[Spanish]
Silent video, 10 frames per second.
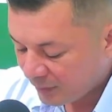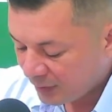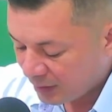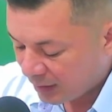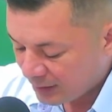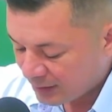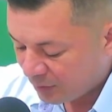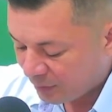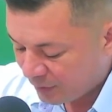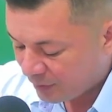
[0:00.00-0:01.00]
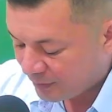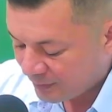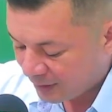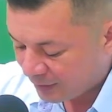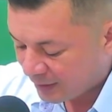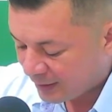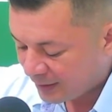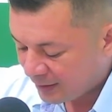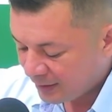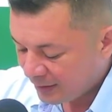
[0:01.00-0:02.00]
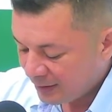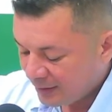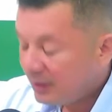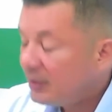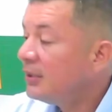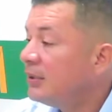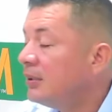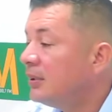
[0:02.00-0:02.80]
Ahí se lo envío. Listo. los que están dentro